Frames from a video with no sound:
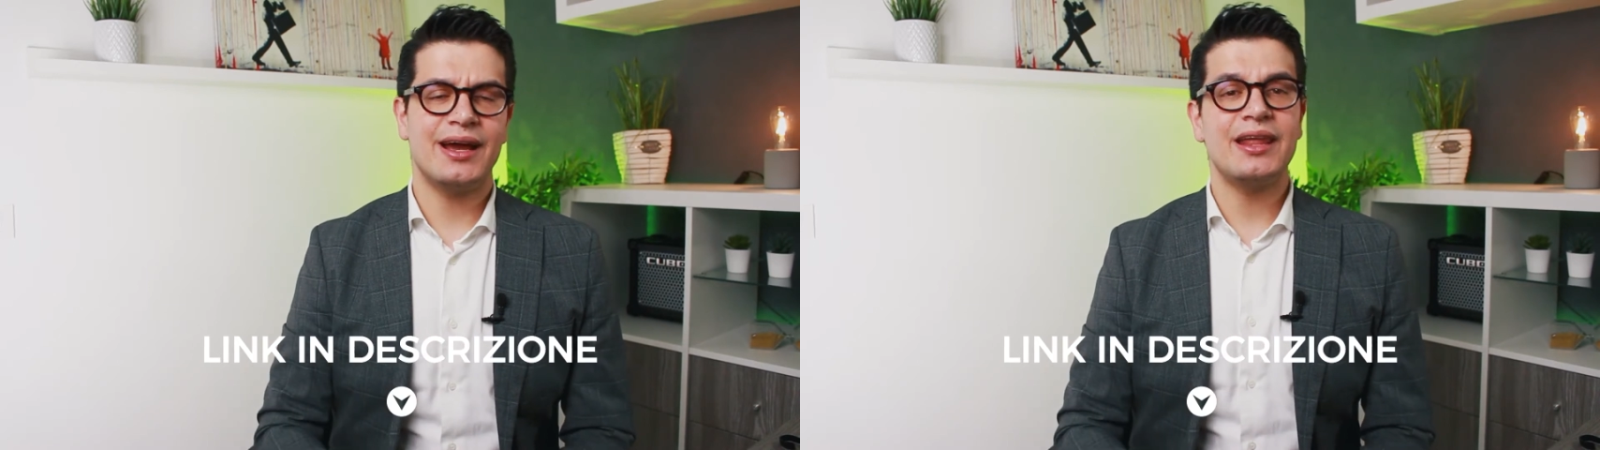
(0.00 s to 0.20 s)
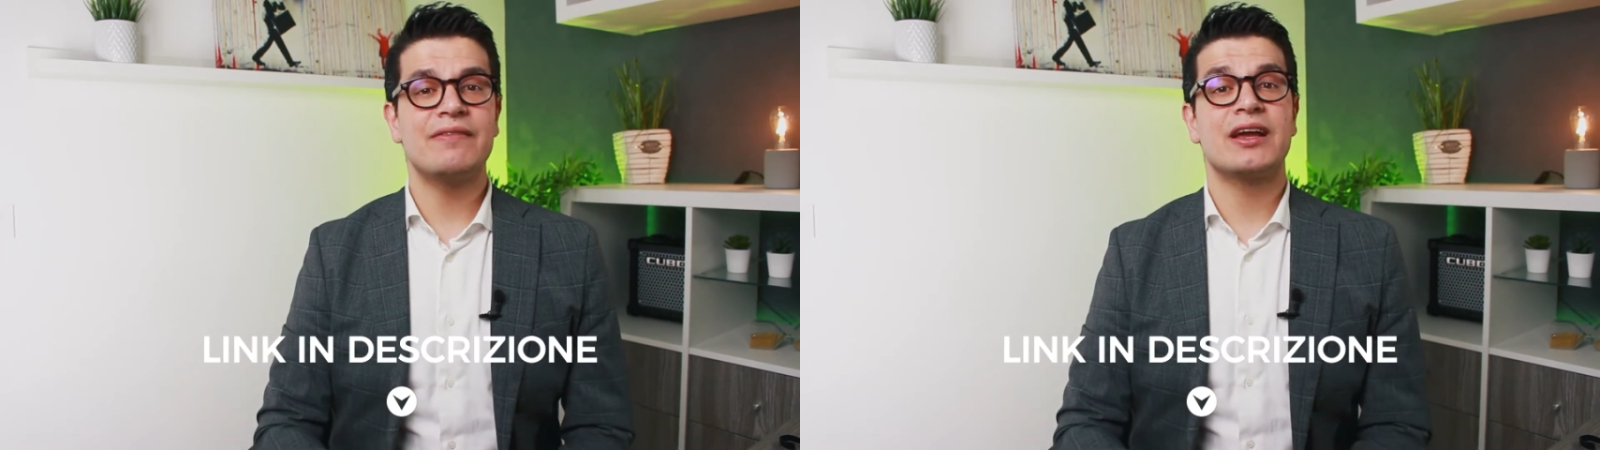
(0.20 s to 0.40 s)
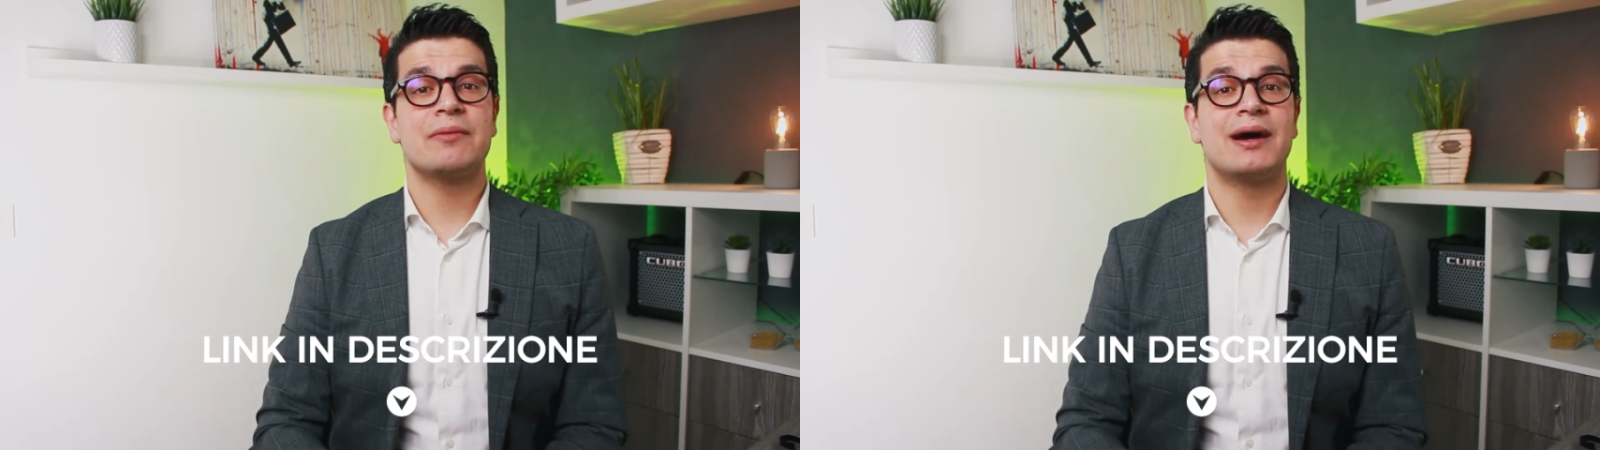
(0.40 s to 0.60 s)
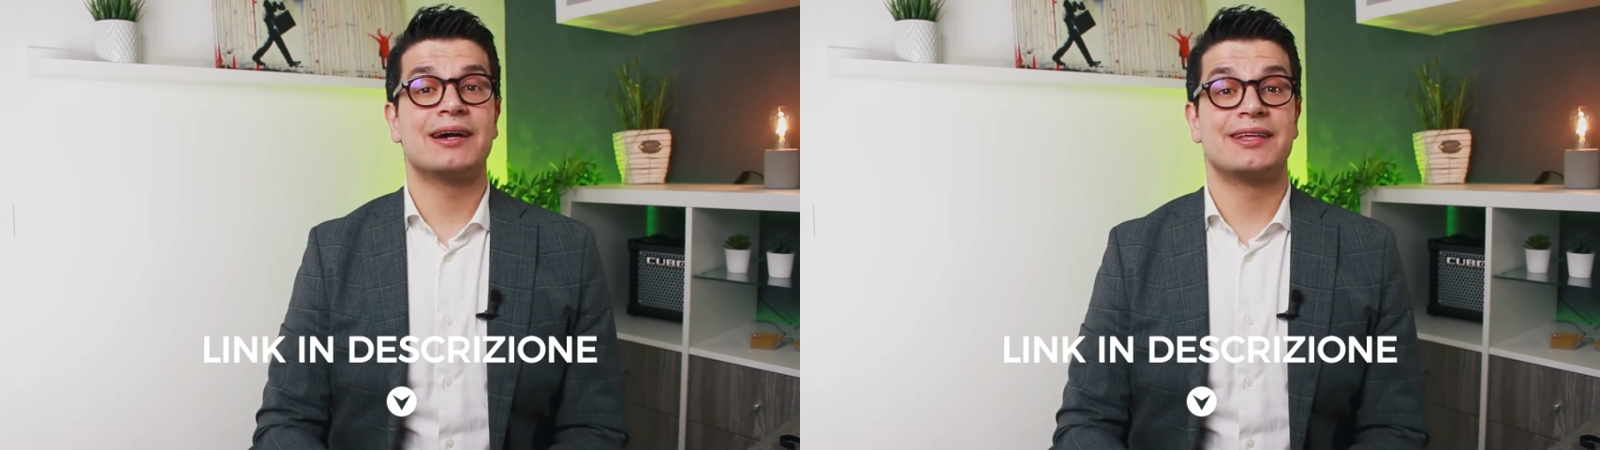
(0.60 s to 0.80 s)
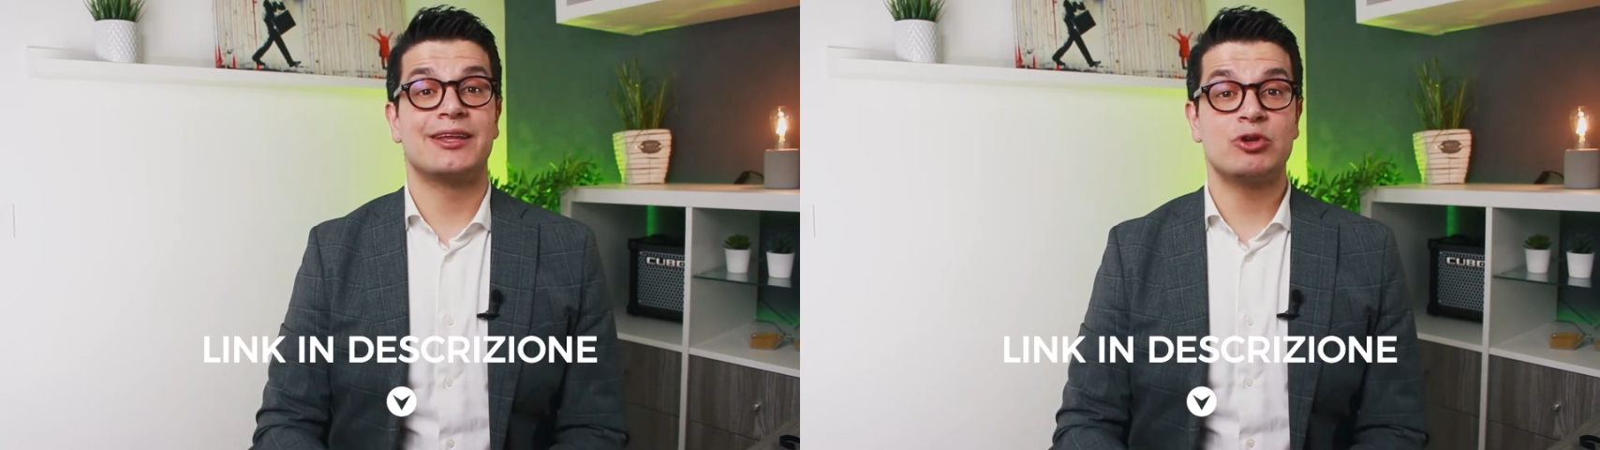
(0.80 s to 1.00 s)
alle varie
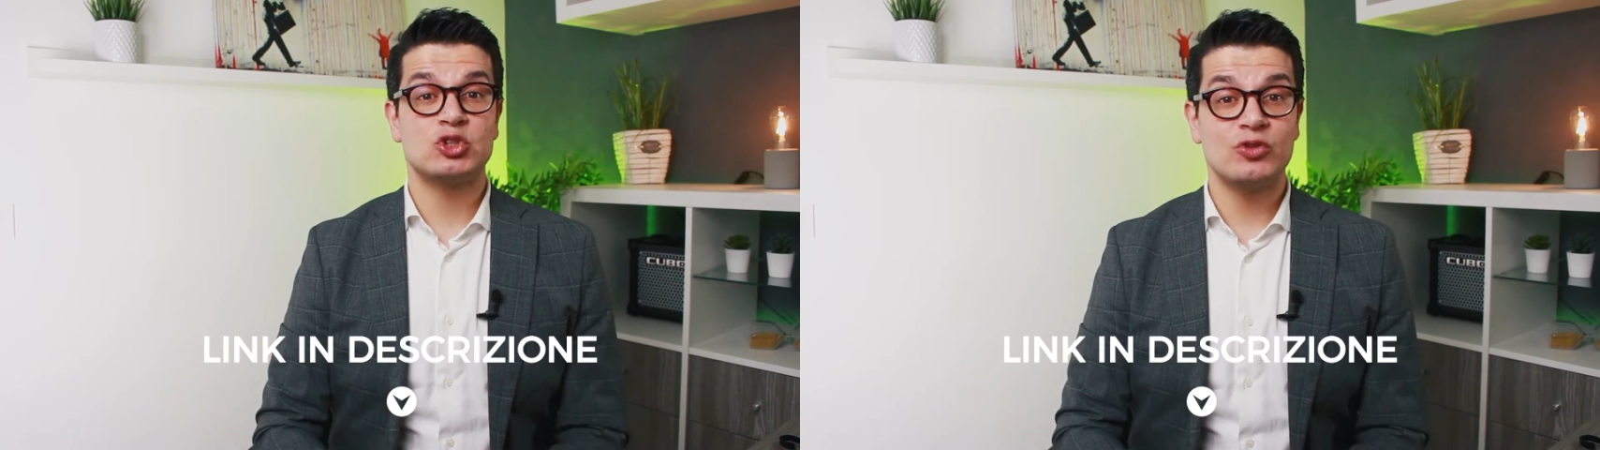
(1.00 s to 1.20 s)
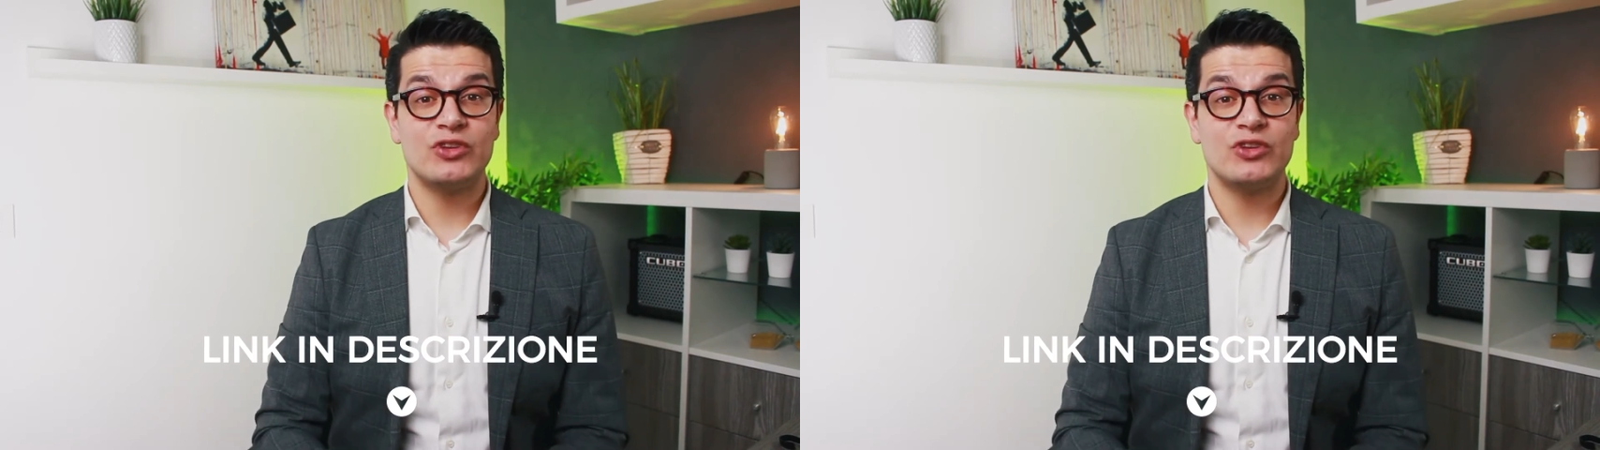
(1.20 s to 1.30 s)
parti di questo